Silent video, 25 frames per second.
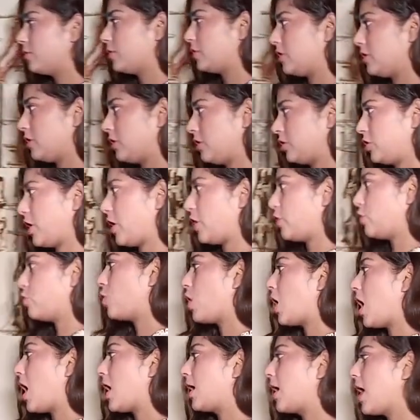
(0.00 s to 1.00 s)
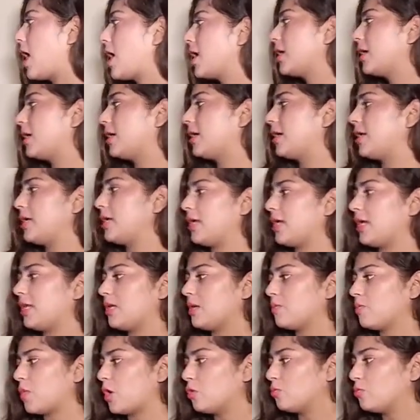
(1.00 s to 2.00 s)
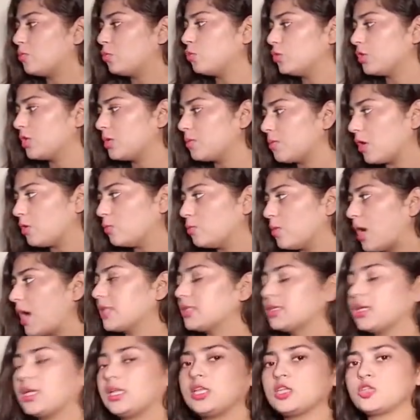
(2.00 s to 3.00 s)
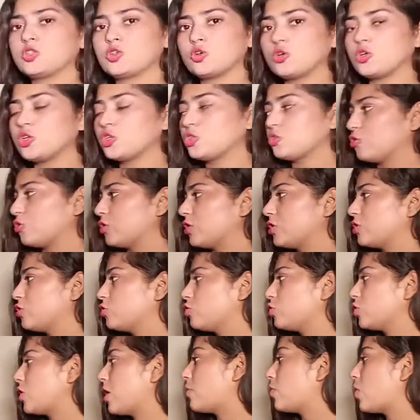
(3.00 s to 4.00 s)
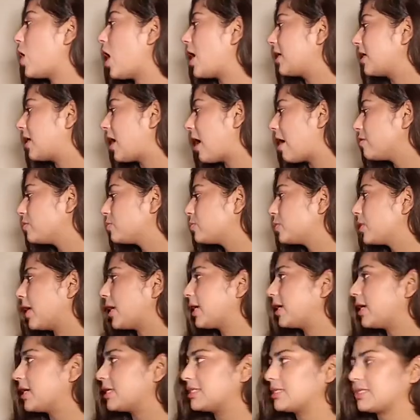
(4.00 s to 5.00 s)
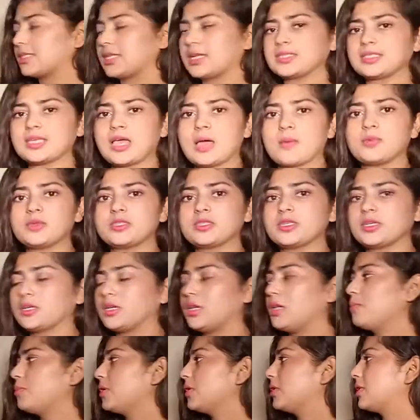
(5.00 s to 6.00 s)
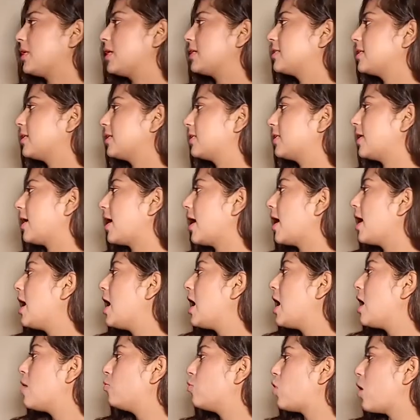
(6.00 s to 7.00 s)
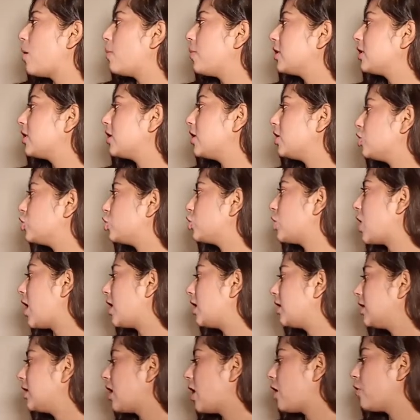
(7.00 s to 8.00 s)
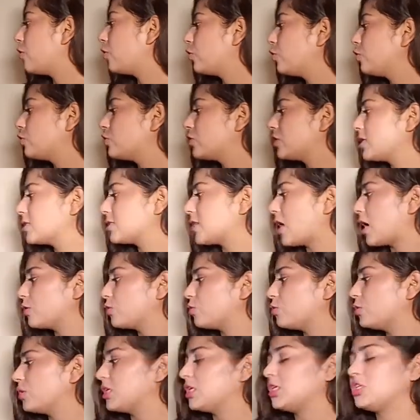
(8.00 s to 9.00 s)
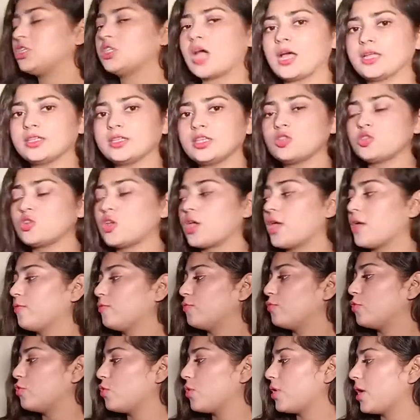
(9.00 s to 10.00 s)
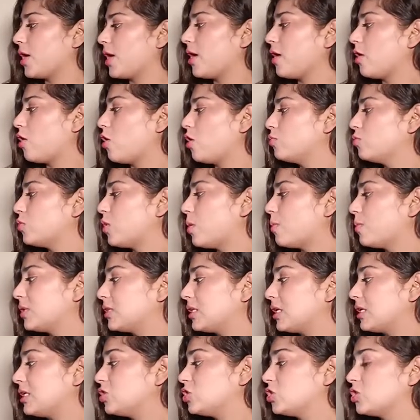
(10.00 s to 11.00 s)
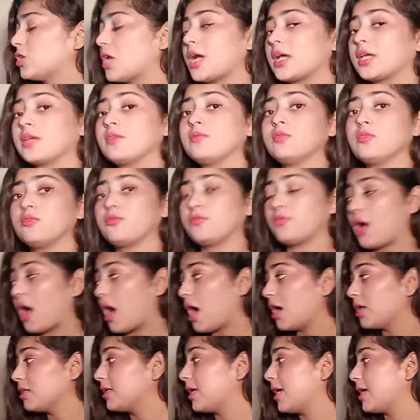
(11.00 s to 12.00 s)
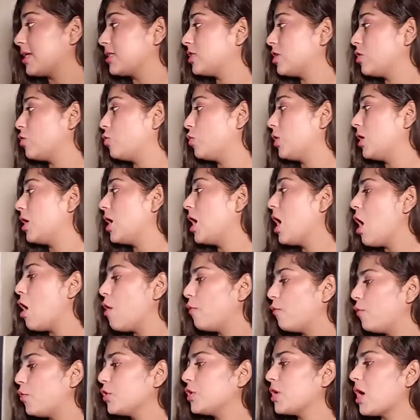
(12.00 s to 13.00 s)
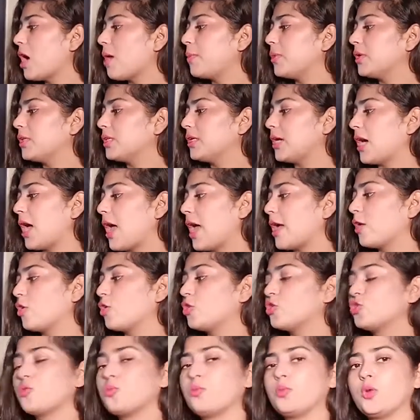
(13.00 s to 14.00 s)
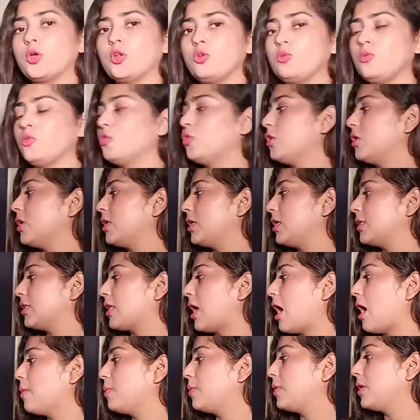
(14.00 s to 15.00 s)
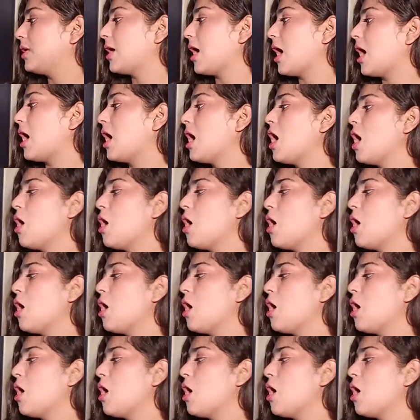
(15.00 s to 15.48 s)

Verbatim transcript: शहरी को आगाह करने के लिए मालूम उनकी मालूम के लिए छोटे छोटे से जो है वो आर्काइव बनाए गए जिस तरह से आप इस स्क्रीन पर देख सकते हैं मोहम्मद अली जिना लिखा हुआ और उसके साथ उनकी यादें जो हैं वो हैं और मोहम्मद अली जिना की वफात कैसे हुई वो यहाँ पर दिखाया गया और जो बन में उन्होंने खिताब किया